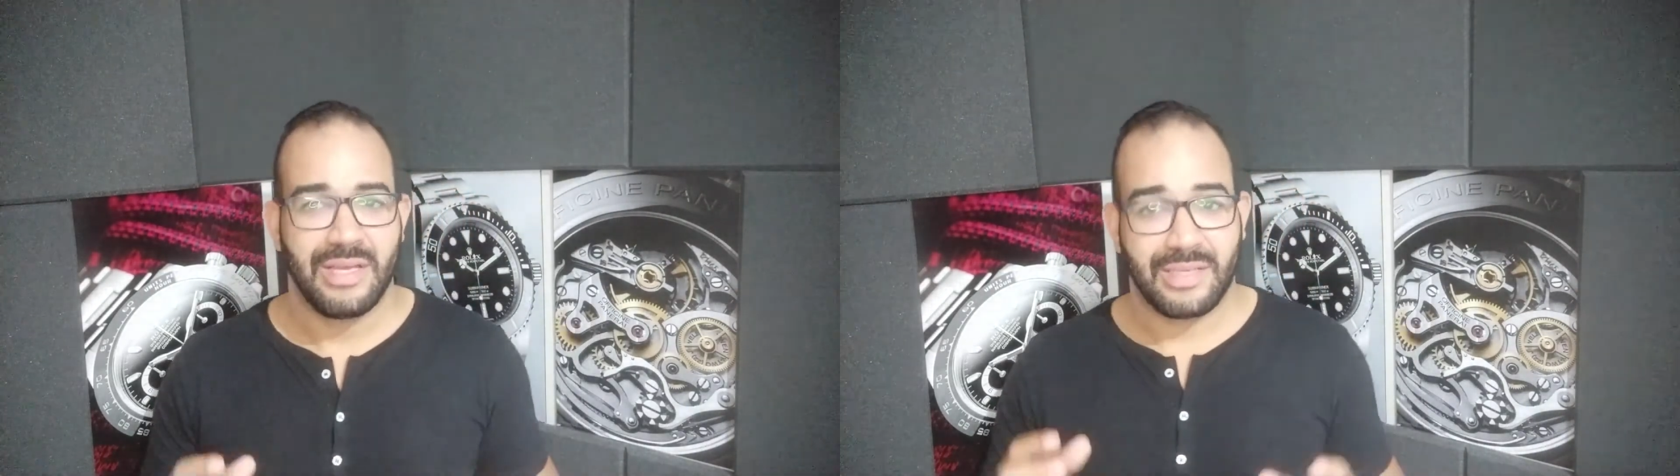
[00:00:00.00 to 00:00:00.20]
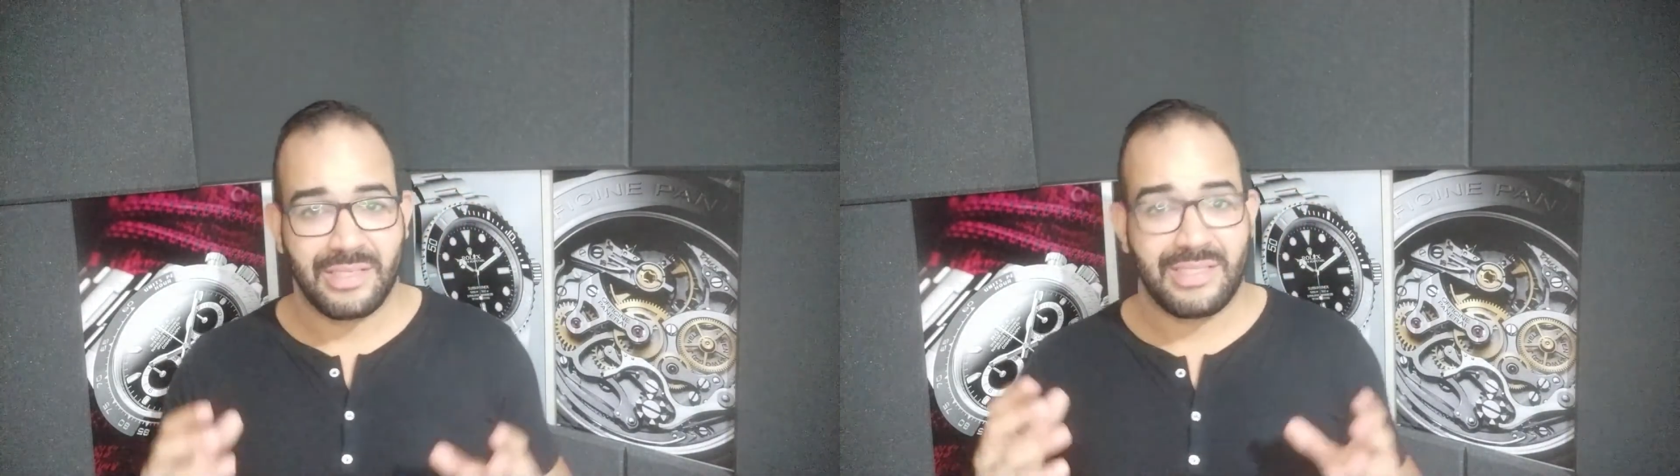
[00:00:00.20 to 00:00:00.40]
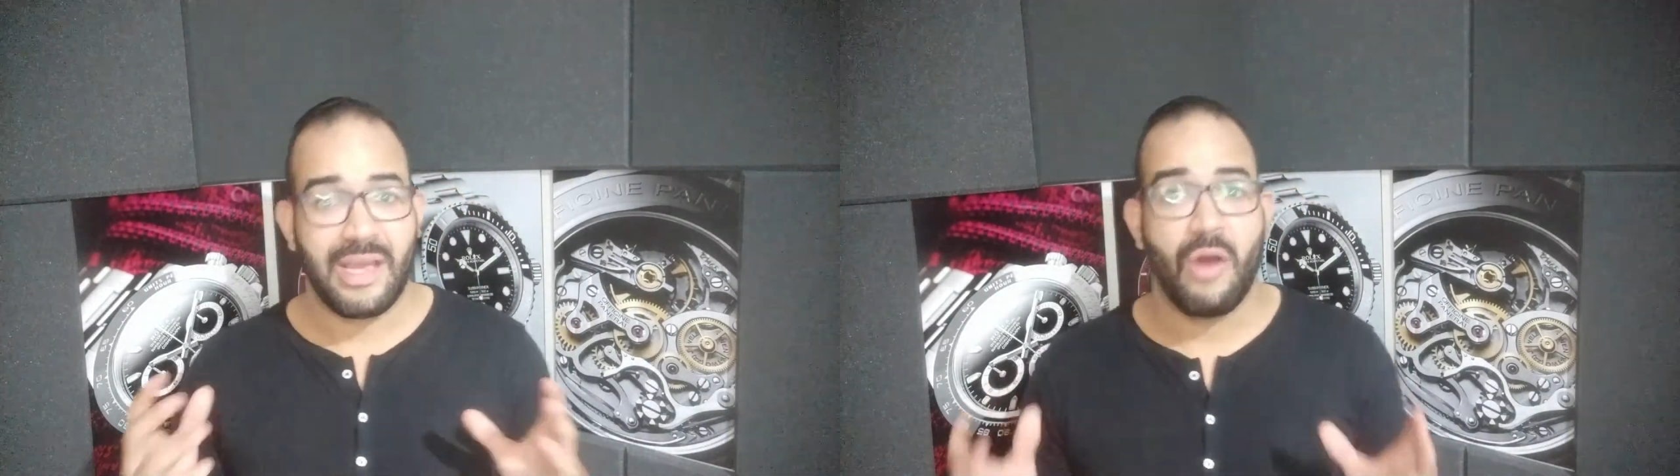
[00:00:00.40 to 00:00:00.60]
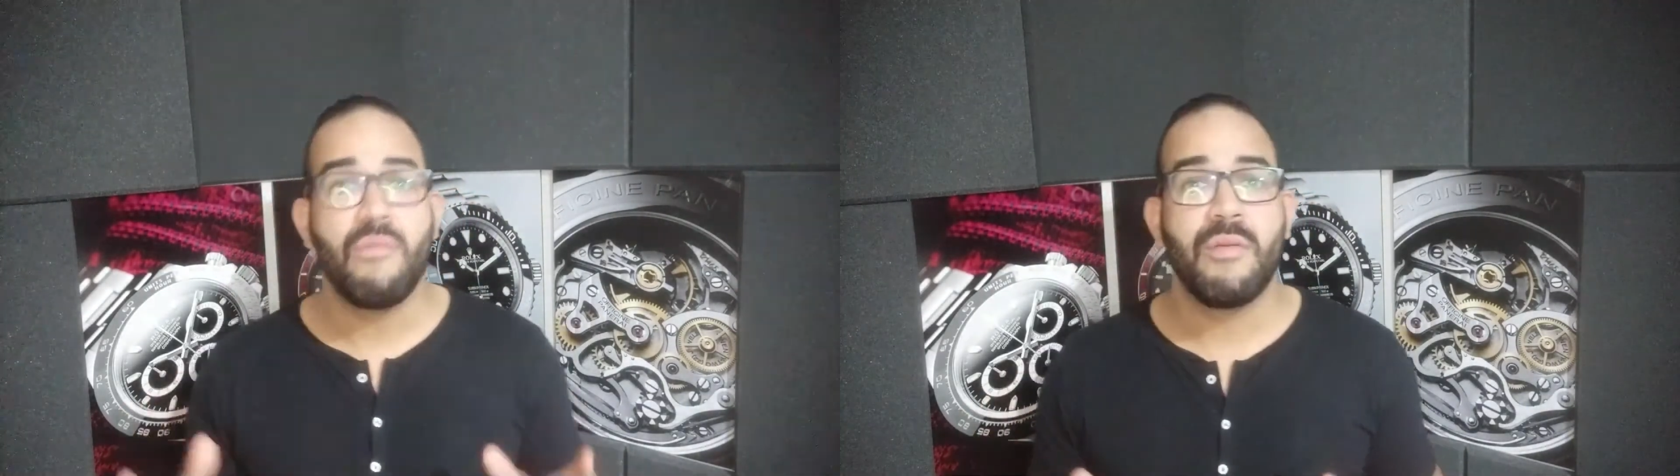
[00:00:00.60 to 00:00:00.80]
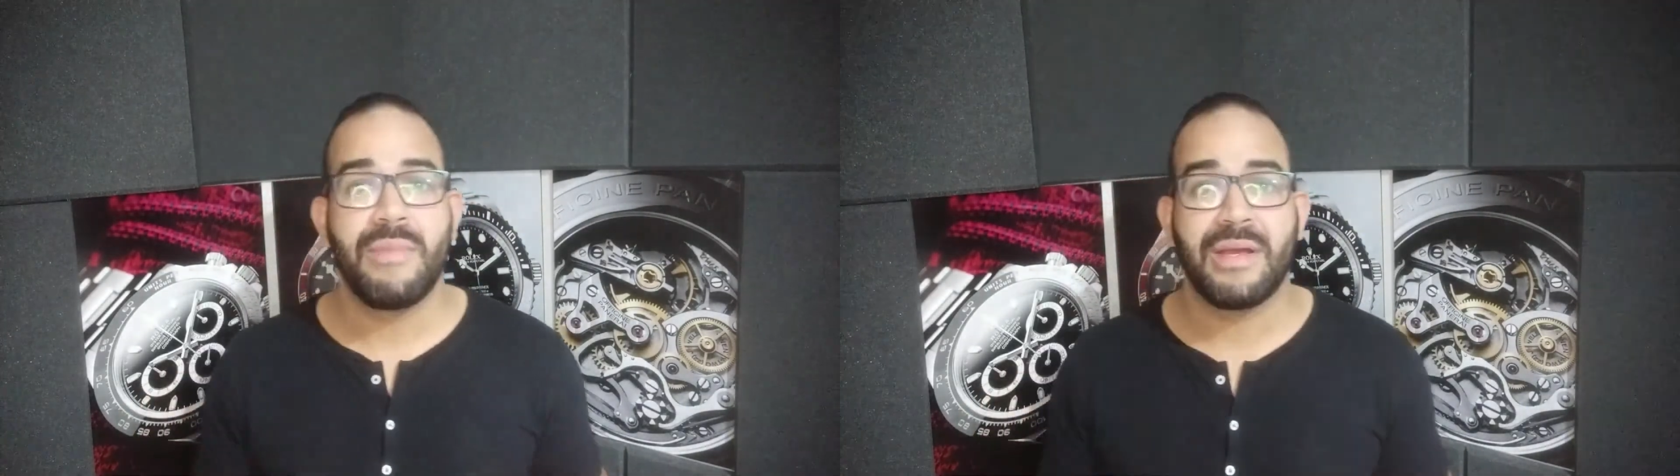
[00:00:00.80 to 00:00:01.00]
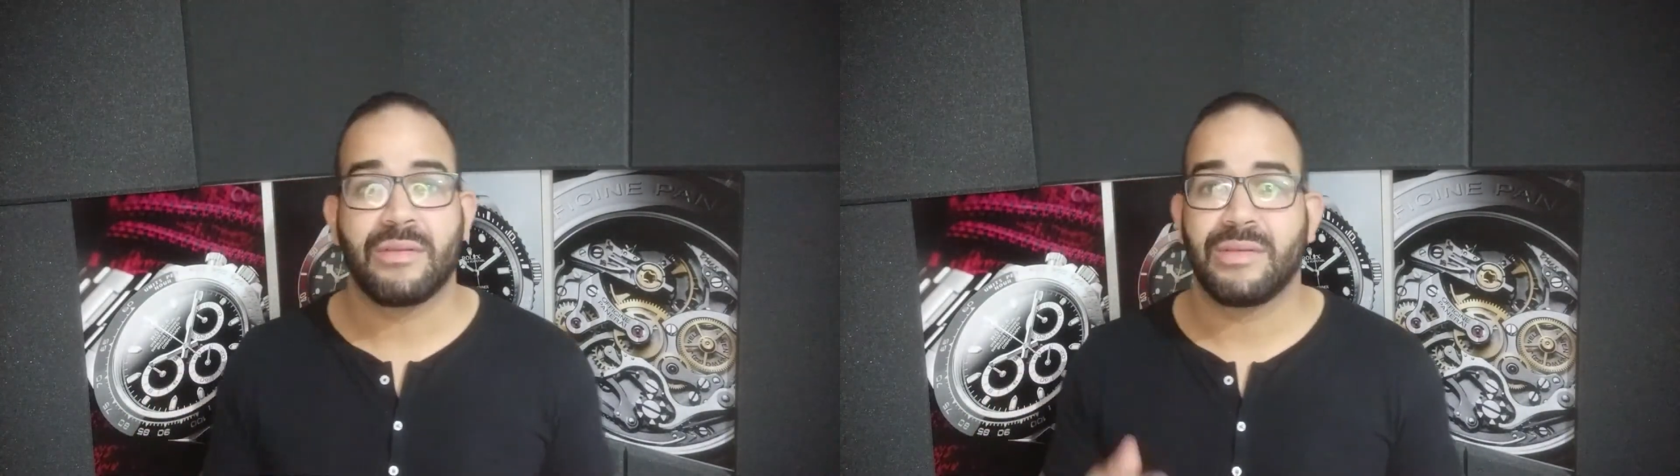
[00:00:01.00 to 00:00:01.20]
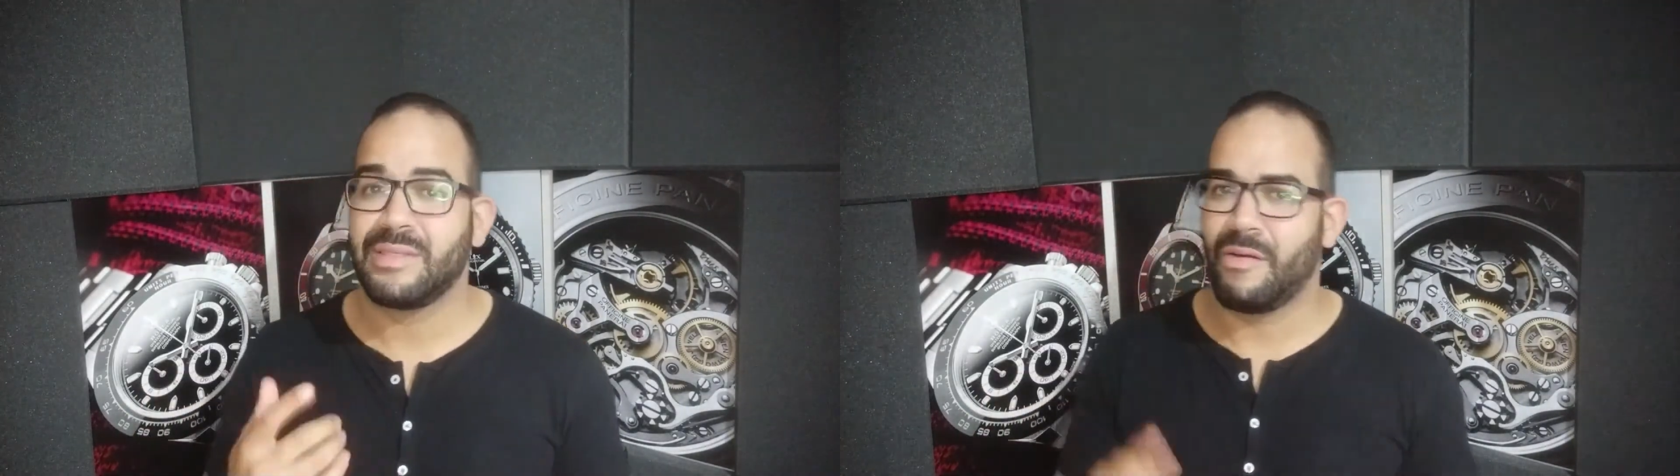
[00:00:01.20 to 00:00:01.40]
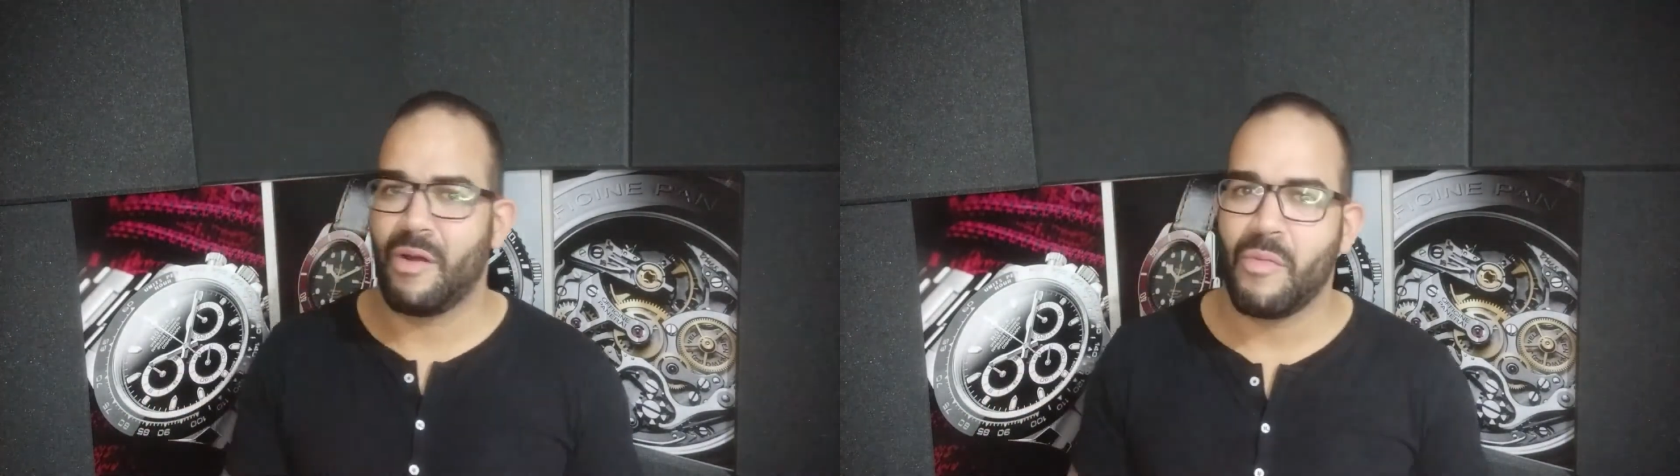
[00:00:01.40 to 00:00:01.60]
que se é o momento ou se não é o